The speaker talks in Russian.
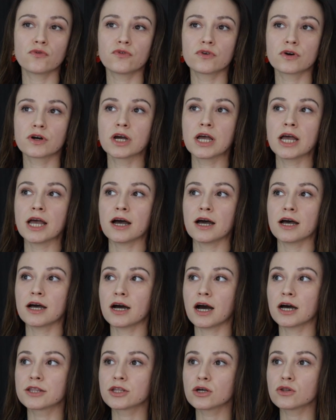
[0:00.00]
в
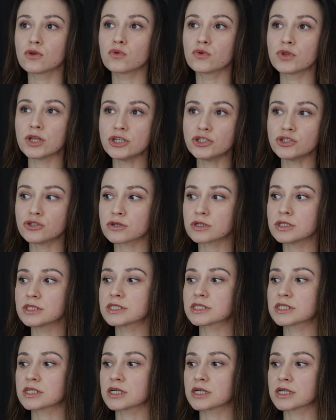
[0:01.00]
Andalou
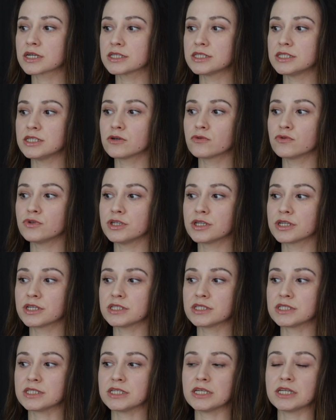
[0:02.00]
Naturals, где у них
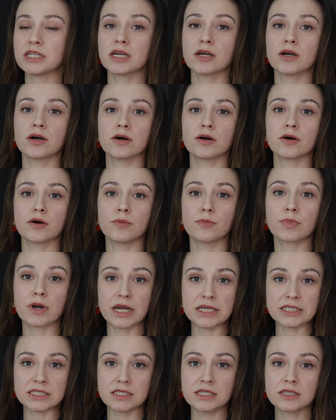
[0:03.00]
есть серия
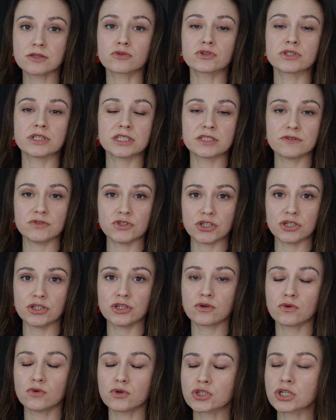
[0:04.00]
Brightening, то есть для
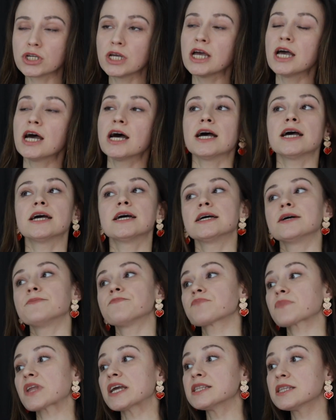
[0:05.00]
свечения кожи.
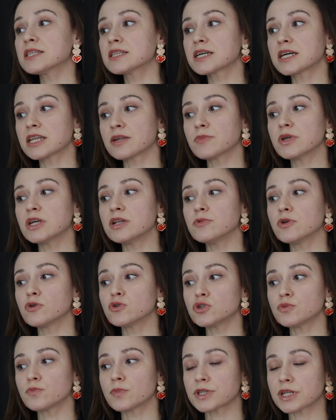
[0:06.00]
Этот крем-гель мне
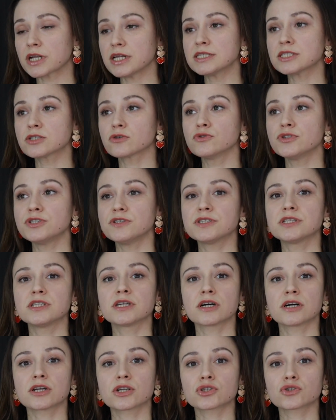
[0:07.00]
очень понравился, он действительно
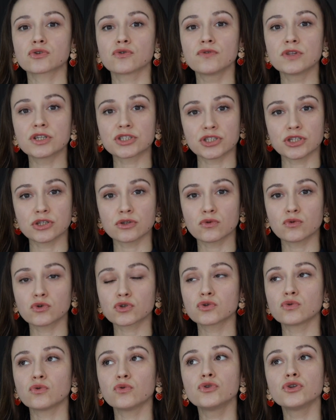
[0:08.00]
хорошо увлажнил
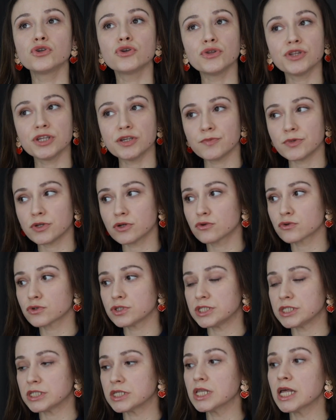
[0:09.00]
кожу, он ее не
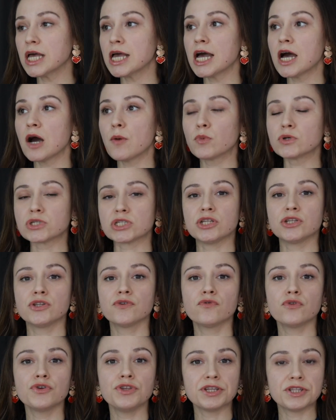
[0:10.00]
перегрузил, После
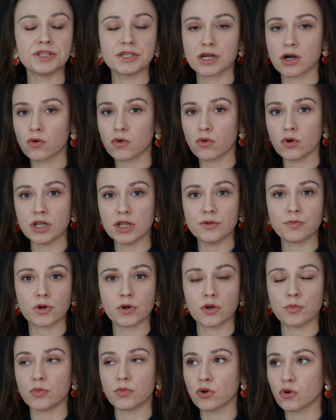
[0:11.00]
него нет никакой
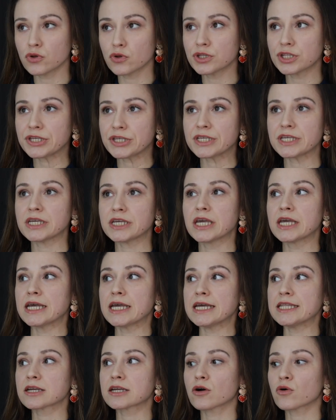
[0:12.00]
липкой пленки,
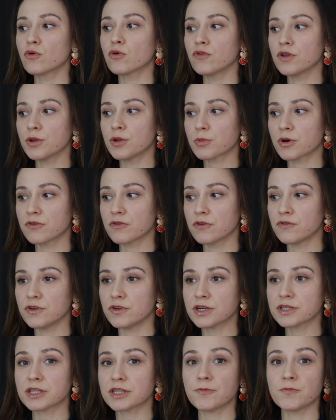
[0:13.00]
никакого липкого
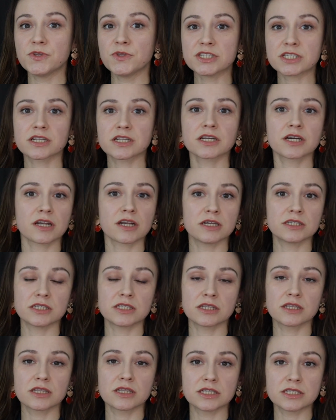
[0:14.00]
эффекта. Несколько раз
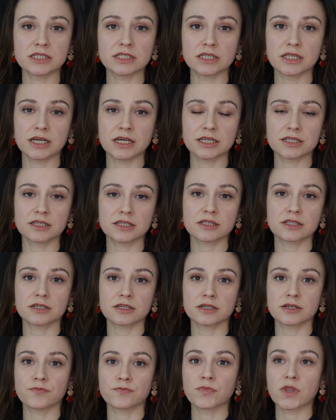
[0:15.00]
я наносила этот
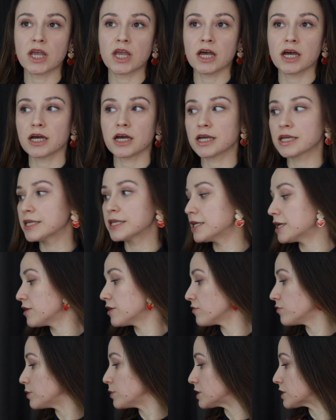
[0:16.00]
э, э,
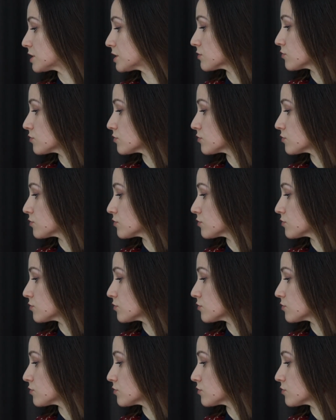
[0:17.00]
гель вместе